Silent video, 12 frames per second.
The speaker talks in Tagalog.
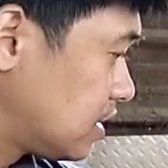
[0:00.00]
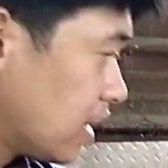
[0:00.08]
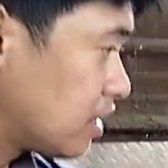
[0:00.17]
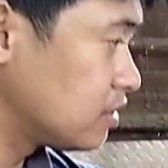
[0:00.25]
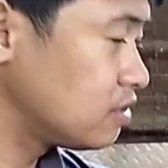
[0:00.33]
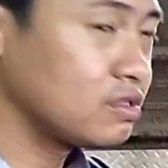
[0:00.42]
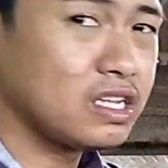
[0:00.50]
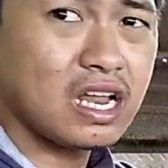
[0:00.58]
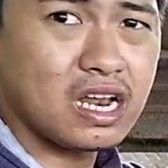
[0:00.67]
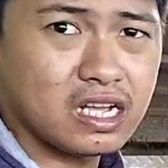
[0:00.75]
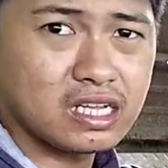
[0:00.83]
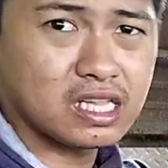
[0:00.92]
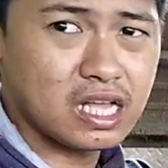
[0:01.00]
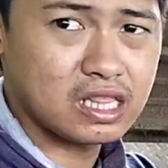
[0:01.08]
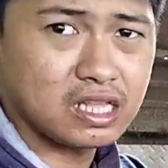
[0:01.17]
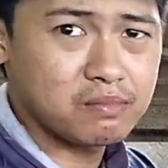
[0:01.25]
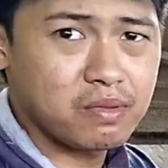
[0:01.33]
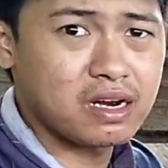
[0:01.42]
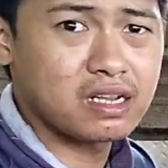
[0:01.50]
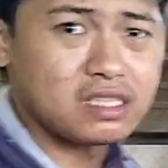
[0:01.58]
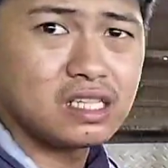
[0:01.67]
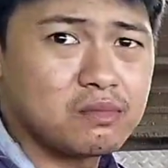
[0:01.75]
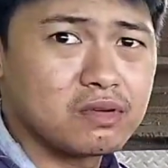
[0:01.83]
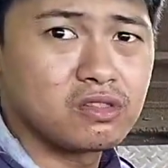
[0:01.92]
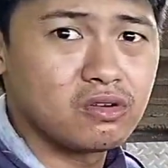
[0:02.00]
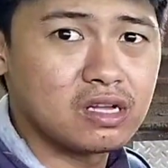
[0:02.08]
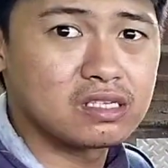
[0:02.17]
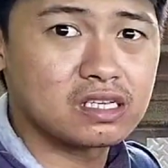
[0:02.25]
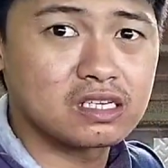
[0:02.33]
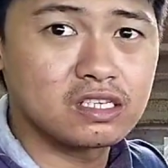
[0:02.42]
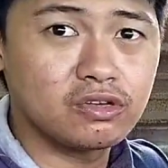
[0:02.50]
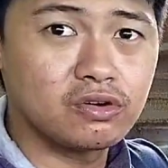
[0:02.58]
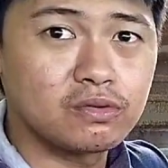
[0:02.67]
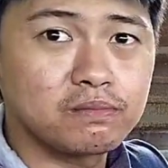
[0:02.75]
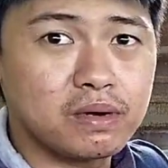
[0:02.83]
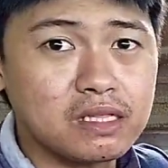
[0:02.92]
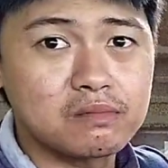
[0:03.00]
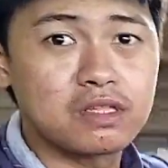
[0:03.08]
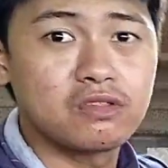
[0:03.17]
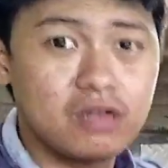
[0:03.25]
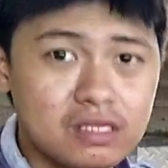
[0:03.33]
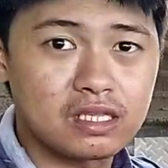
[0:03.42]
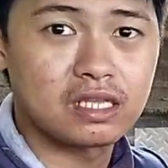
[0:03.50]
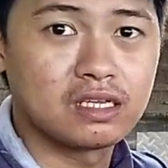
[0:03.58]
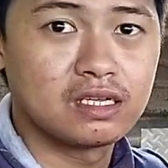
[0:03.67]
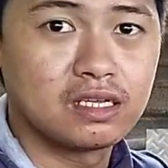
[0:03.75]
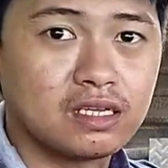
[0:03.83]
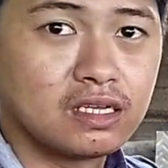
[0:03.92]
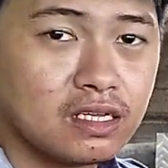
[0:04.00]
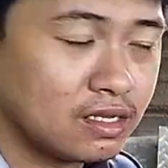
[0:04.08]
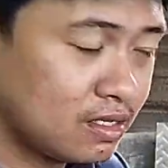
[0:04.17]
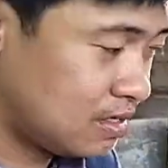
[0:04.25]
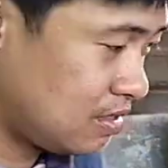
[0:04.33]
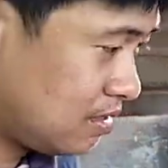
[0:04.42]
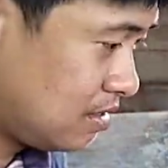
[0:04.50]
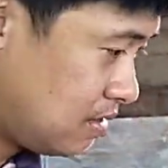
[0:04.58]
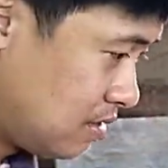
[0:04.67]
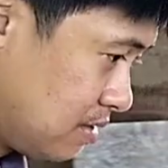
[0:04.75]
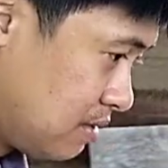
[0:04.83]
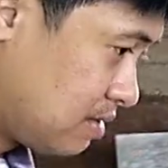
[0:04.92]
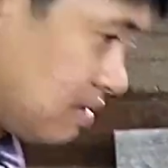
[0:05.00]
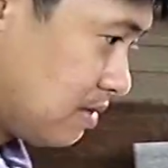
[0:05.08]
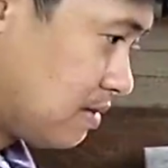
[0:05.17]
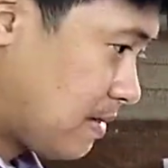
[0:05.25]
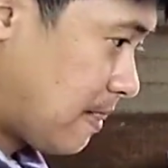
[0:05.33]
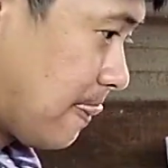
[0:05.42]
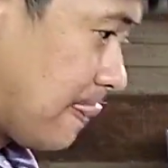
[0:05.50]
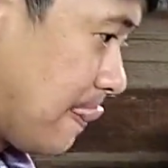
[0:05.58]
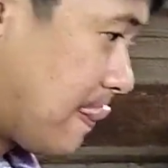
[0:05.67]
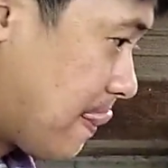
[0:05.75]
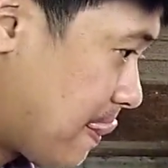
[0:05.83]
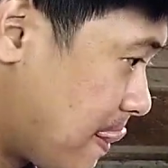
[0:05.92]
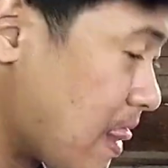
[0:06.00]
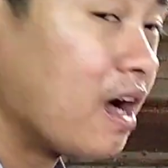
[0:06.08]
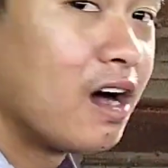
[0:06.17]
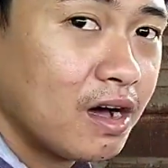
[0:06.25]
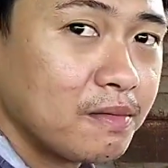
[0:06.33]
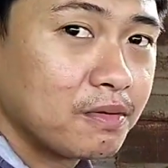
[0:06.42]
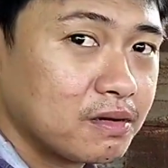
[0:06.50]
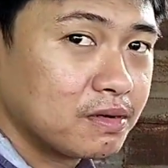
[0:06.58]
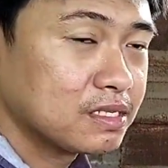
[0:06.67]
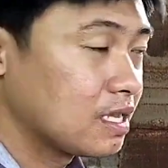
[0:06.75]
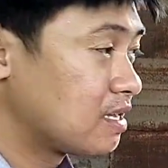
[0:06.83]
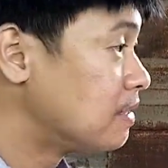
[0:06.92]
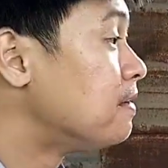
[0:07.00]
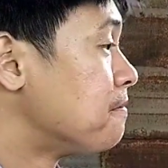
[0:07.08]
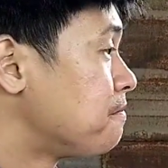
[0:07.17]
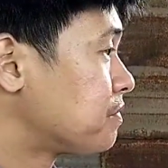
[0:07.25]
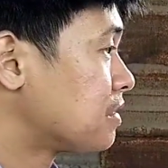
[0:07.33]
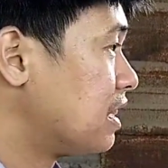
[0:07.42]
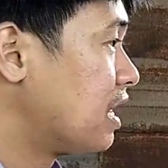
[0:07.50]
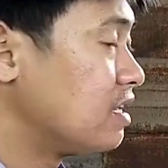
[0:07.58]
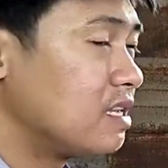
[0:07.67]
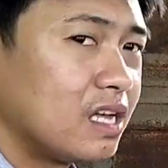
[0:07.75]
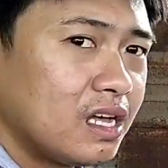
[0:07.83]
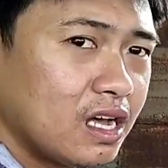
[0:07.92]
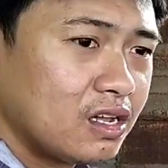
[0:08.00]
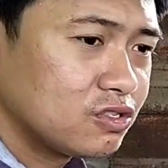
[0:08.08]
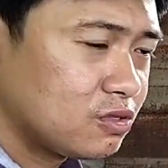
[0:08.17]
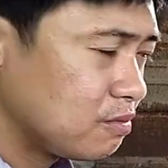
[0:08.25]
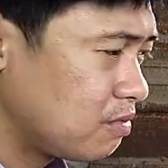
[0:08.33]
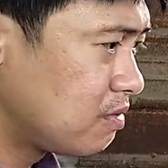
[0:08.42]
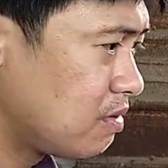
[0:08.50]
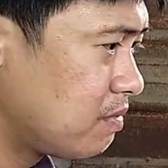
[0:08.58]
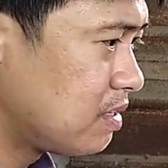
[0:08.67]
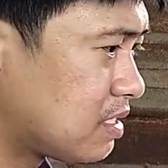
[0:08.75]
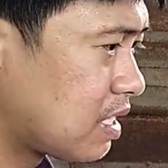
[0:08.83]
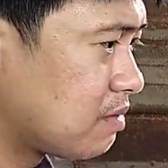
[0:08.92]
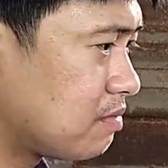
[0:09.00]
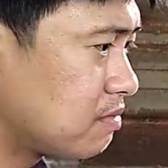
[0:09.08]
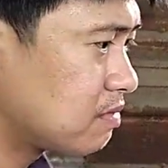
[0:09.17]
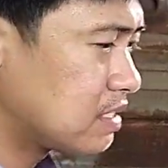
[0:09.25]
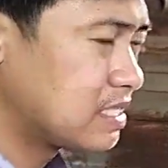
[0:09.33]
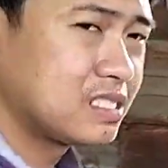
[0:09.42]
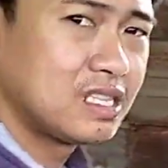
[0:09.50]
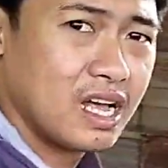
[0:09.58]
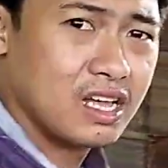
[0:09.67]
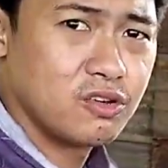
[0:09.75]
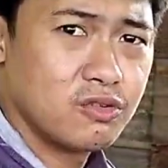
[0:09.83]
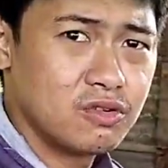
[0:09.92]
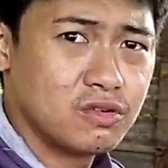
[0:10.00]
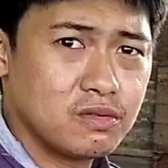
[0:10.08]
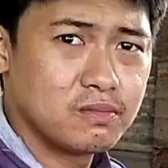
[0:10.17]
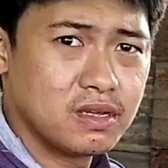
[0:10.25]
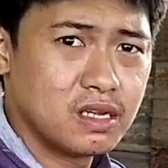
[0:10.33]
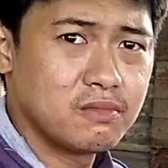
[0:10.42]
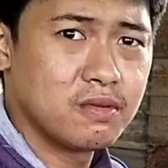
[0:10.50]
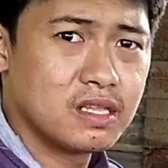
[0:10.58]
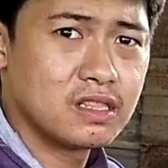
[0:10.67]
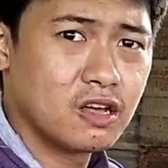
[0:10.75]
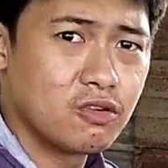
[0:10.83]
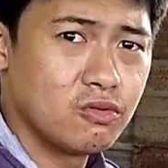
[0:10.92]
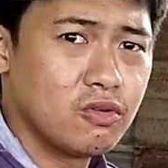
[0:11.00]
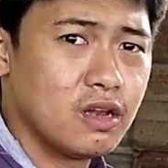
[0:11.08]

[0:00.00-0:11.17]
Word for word: Checker yung nilalagyan natin para hindi madulas. Kasi yung plane madulas eh. Oo nga po. No. Lalong-lalo na pagbasayan, Oo. tag-ulan. Dahil na halos nabunod sa amin isda yung binibenta